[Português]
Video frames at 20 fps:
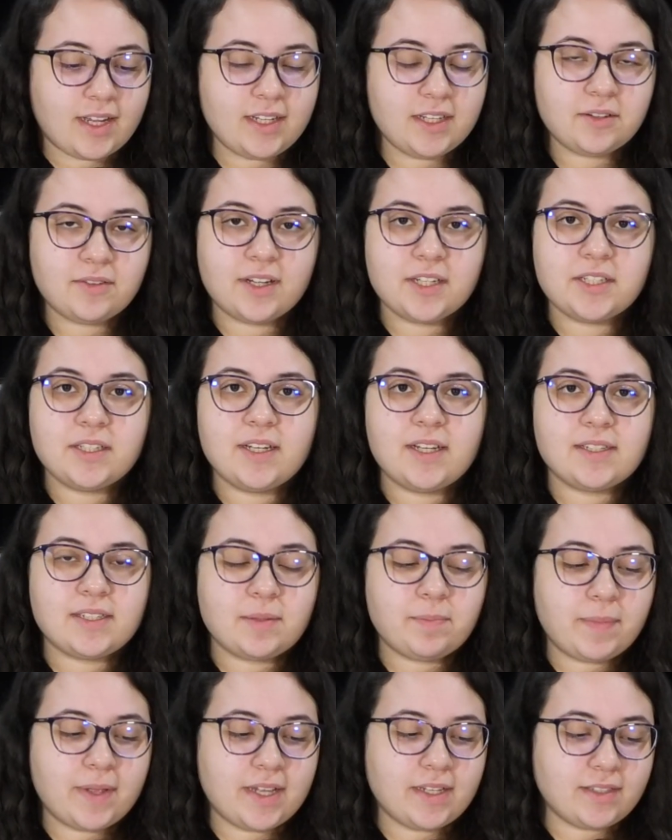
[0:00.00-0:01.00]
A linguagem
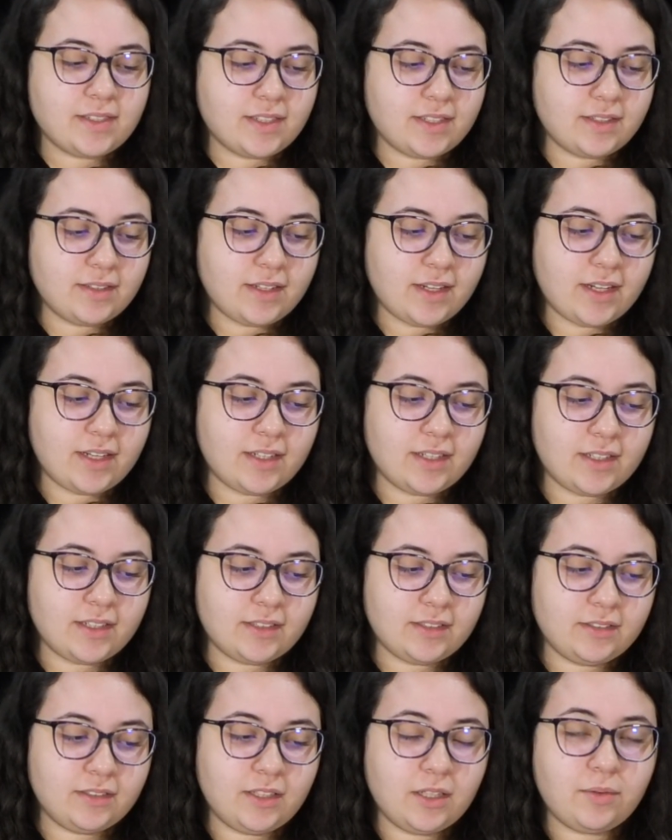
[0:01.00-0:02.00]
dessa peça,
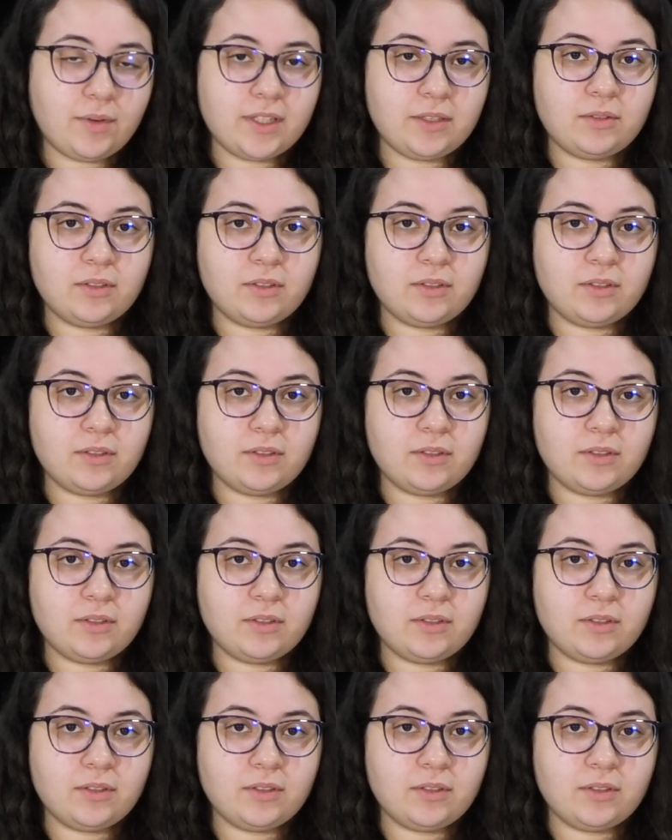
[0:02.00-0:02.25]
ela não é